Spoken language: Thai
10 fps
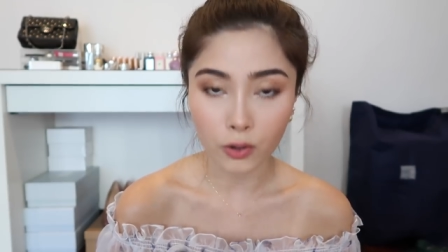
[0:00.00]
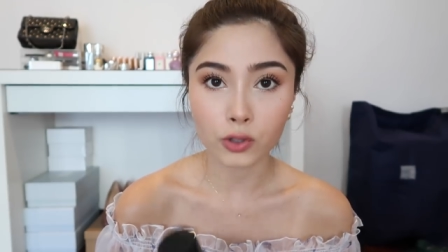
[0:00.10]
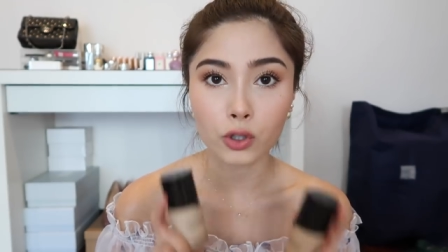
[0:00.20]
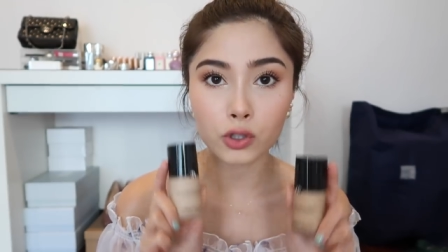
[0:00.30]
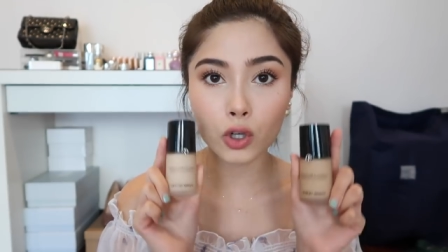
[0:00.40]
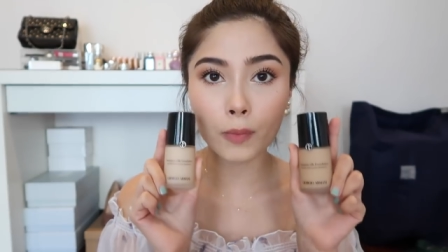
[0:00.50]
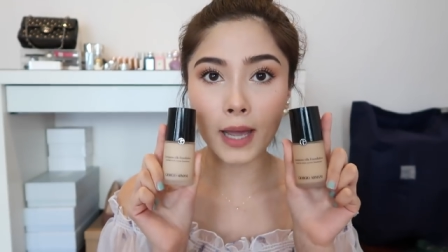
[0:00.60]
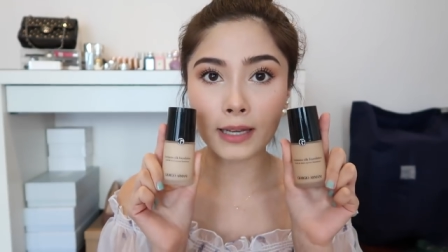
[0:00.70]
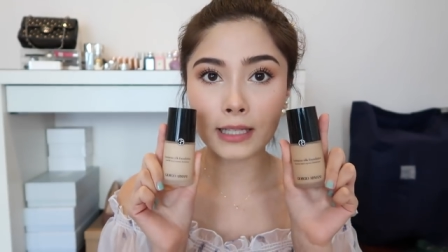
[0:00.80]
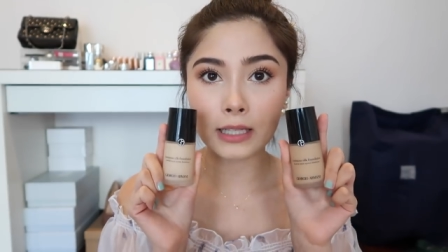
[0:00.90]
ของ Giorgio
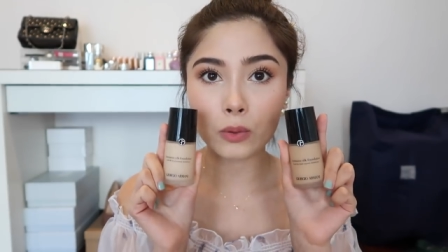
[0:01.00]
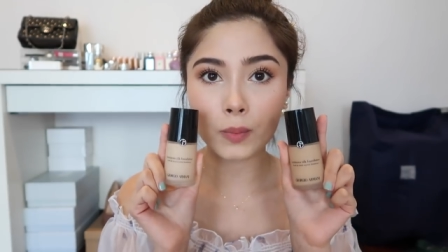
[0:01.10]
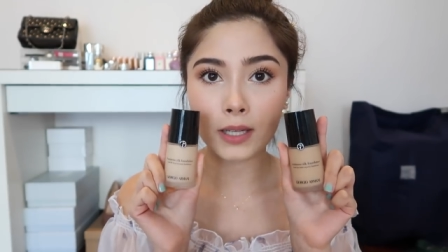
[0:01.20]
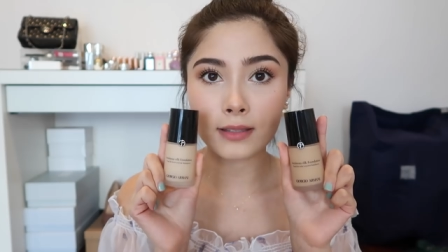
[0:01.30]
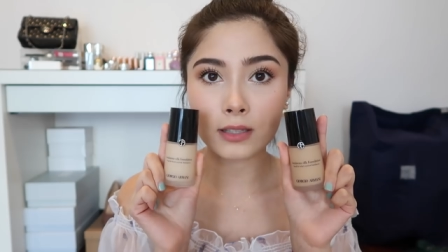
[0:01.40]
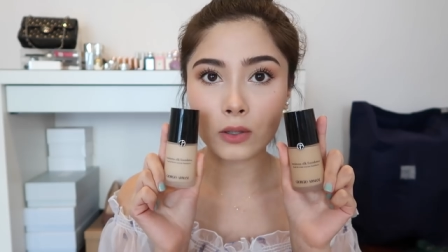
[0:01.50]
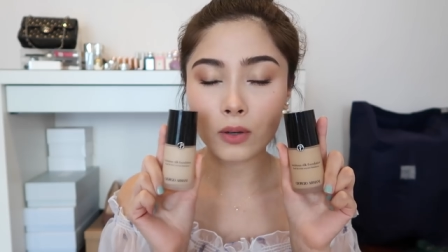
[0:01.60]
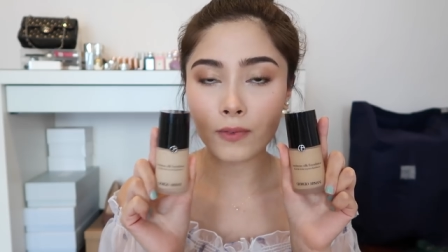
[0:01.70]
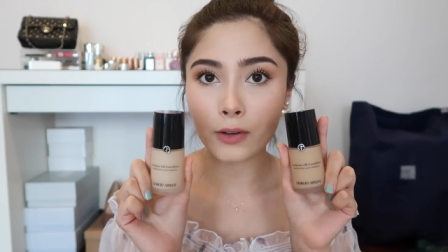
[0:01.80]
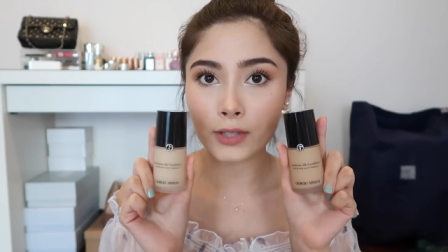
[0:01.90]
Armani Luminous Silk
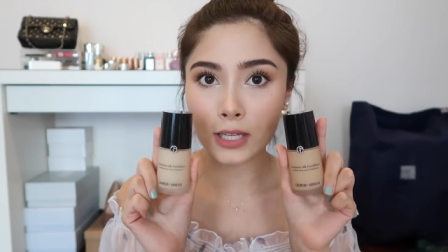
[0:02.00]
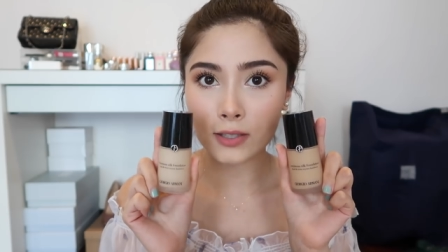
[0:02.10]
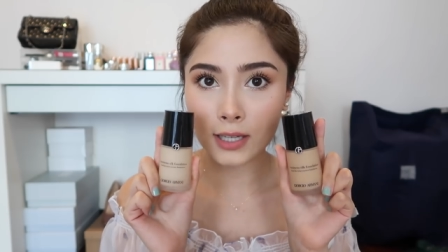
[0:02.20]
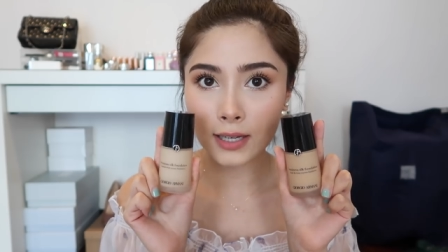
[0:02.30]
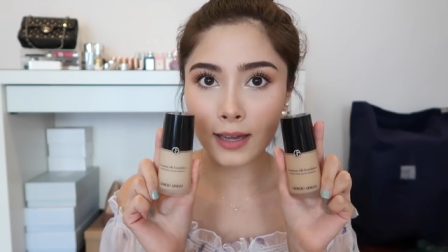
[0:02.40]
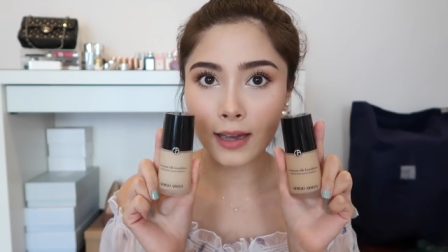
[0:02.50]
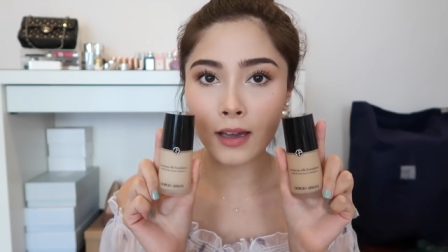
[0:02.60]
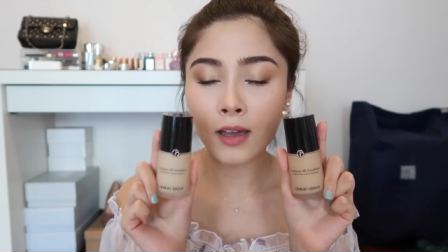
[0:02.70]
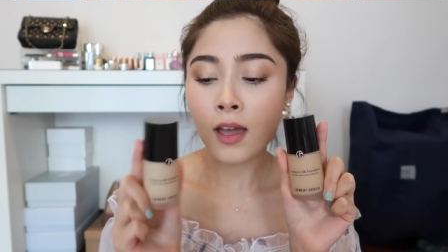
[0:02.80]
Foundation นะคะ